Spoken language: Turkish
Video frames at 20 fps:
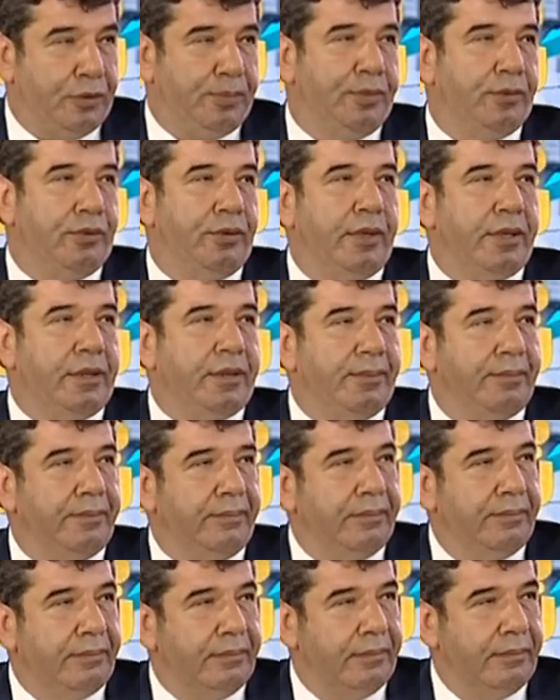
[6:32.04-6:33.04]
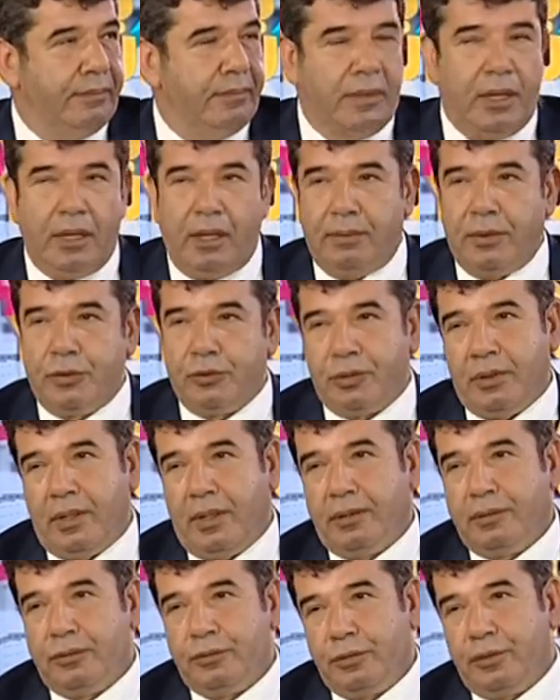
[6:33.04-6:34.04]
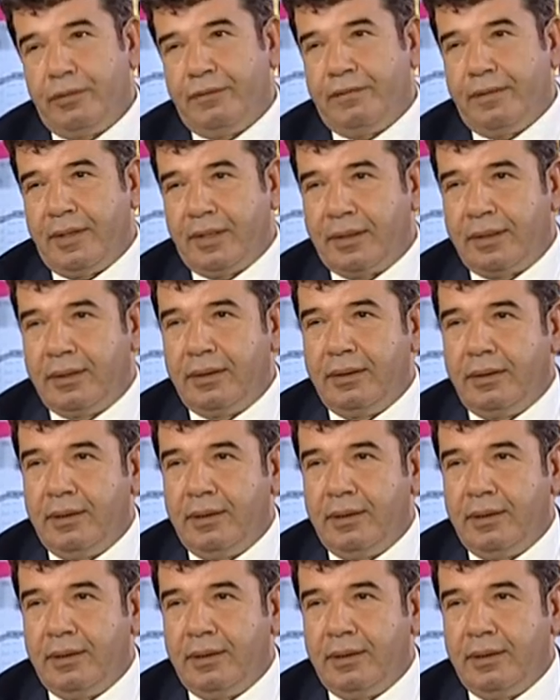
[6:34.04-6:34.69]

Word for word: bir tüketim ama şu an çok farklı.